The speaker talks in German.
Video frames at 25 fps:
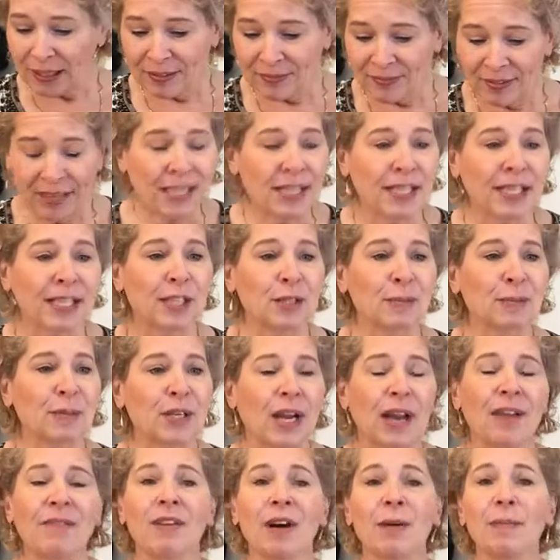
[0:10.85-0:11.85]
wende ich
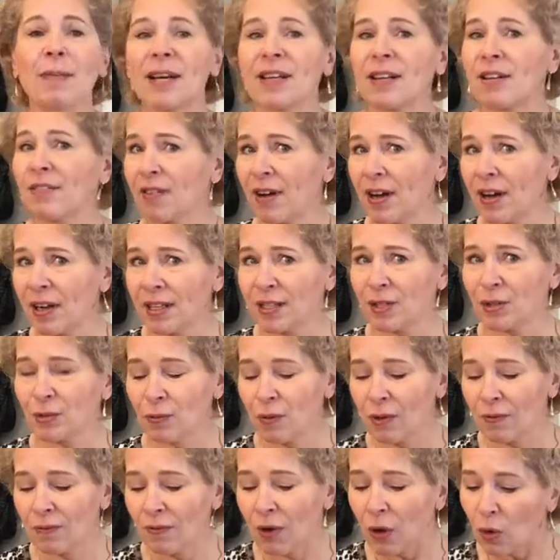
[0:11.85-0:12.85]
mich einfach mal der Frage
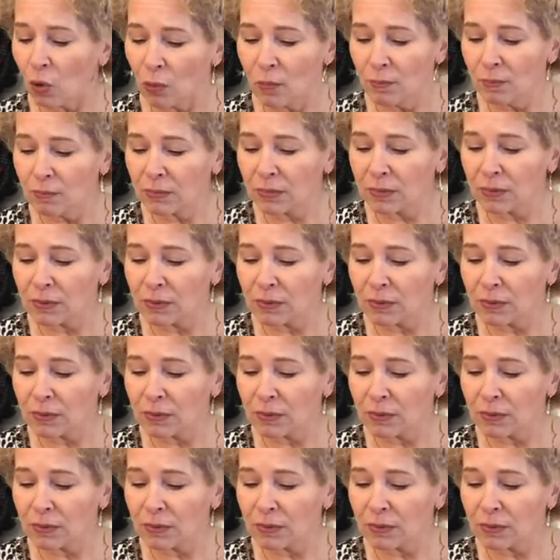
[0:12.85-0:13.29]
zu, warum